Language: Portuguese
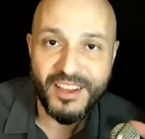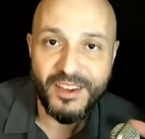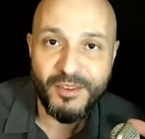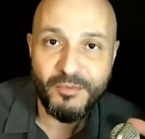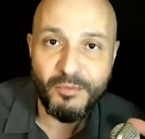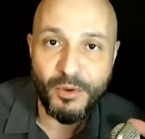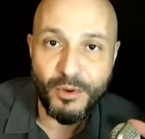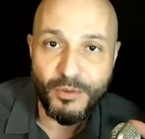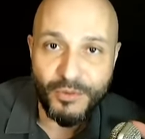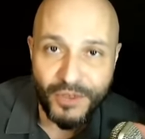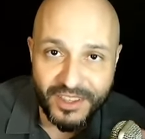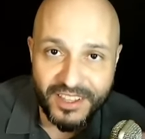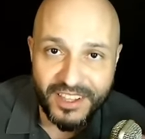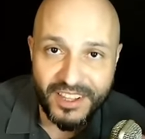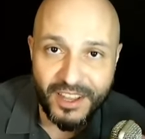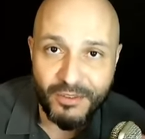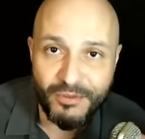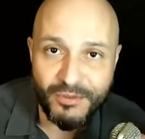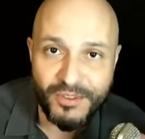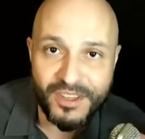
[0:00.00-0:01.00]
O Profeta
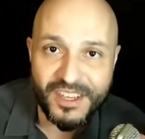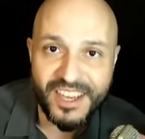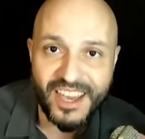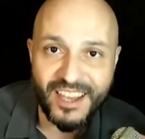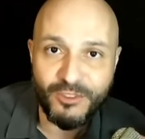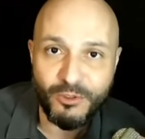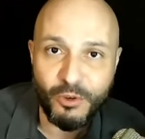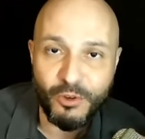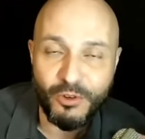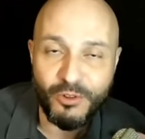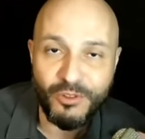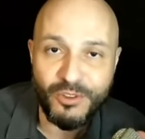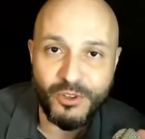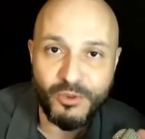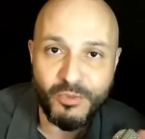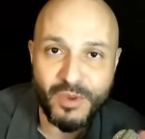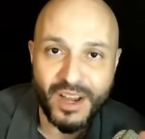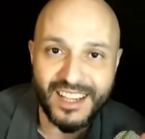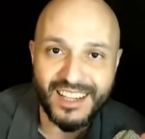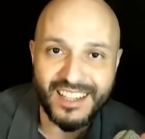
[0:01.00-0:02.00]
Davi é dono
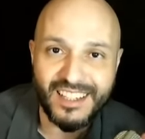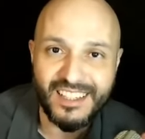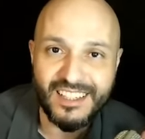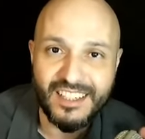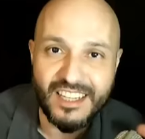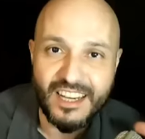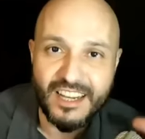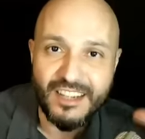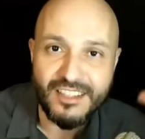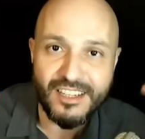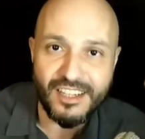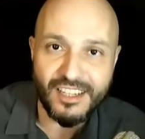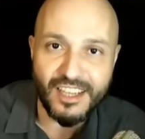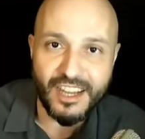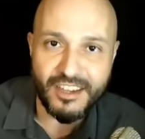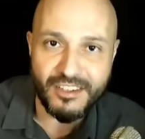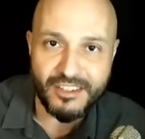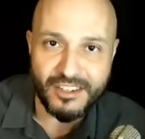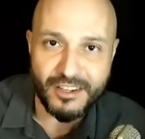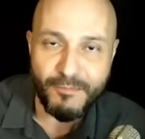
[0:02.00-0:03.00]
de uma grande
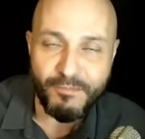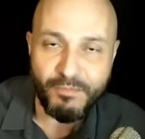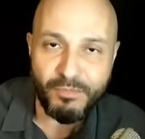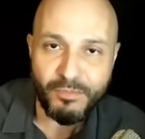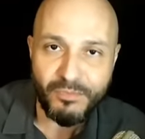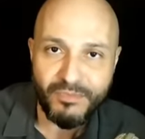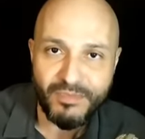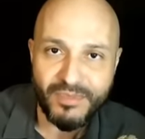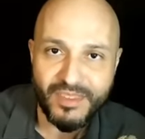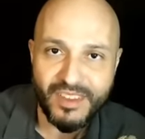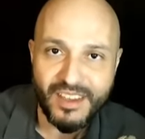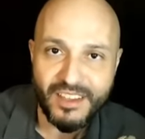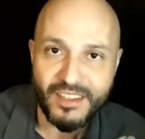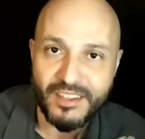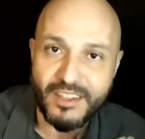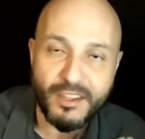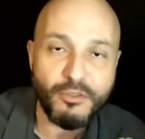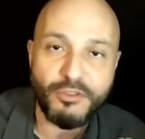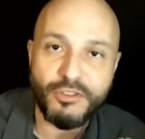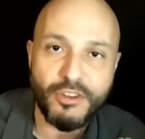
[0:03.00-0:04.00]
igreja,
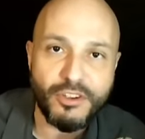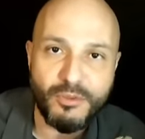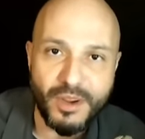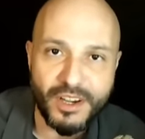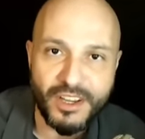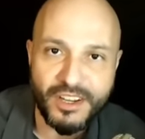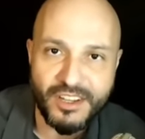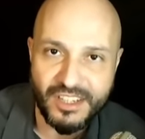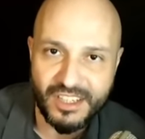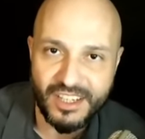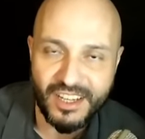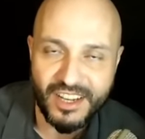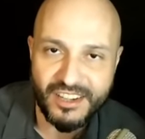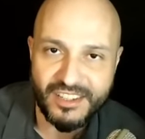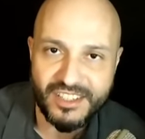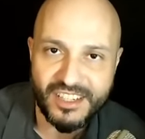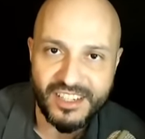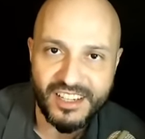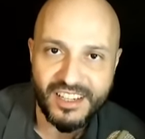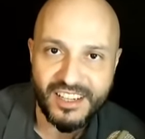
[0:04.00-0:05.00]
não só de uma grande
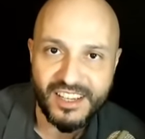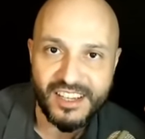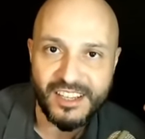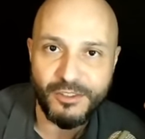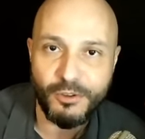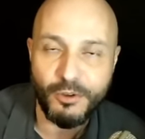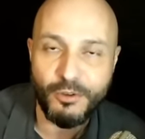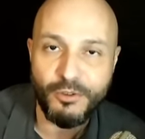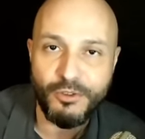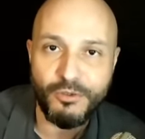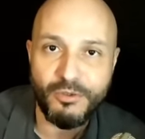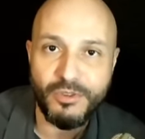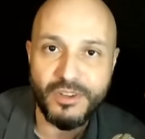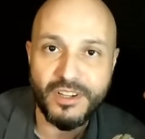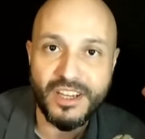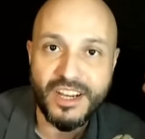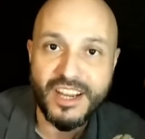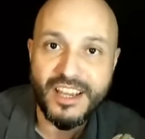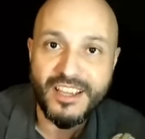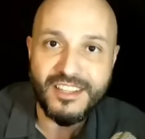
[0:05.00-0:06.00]
igreja, é dono de um
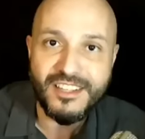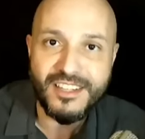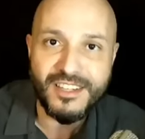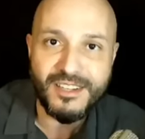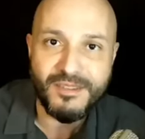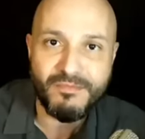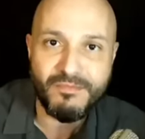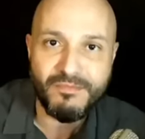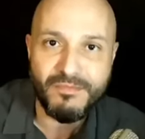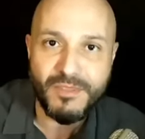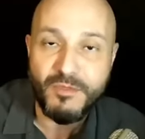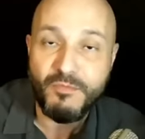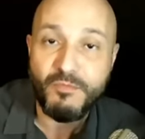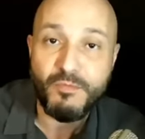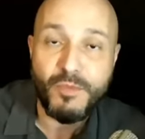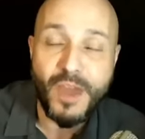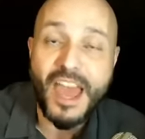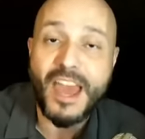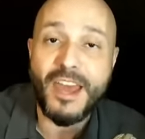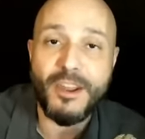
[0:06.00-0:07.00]
grande
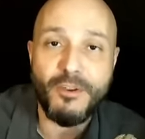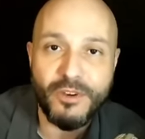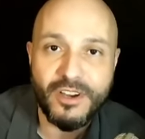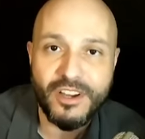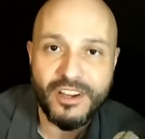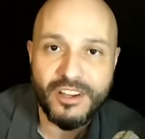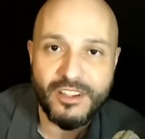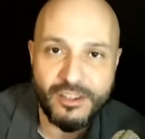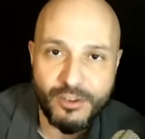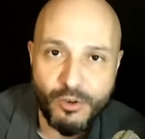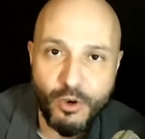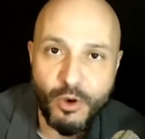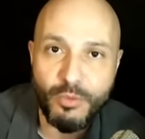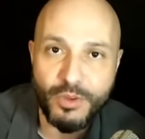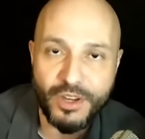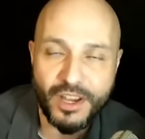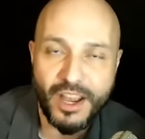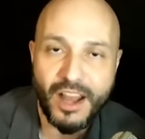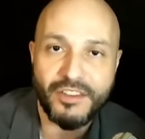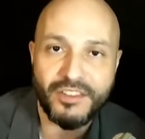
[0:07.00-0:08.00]
império de
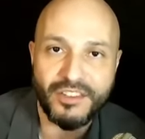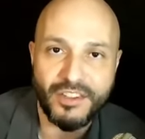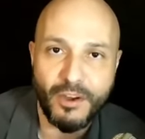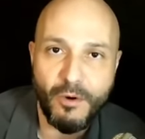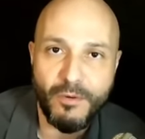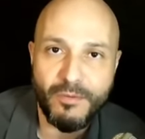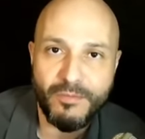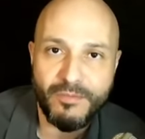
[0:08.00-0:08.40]
comunicação.